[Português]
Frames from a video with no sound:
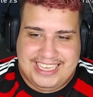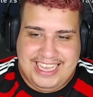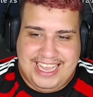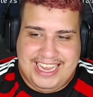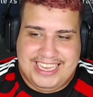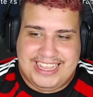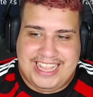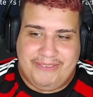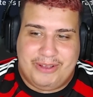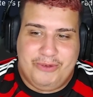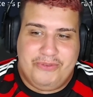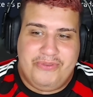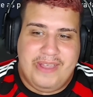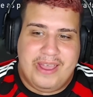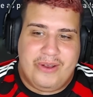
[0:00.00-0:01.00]
Ele tava no
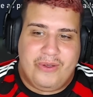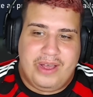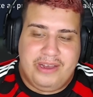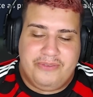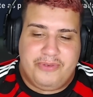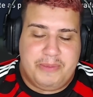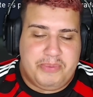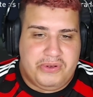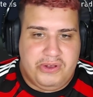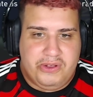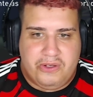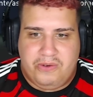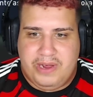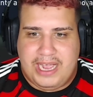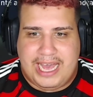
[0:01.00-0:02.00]
Verona e foi pro Lyon.
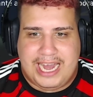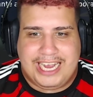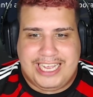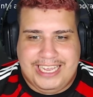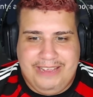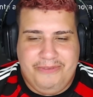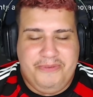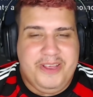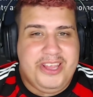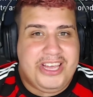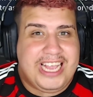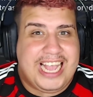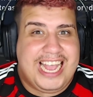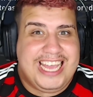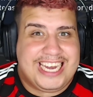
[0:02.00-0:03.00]
Caraca, que fim de carreira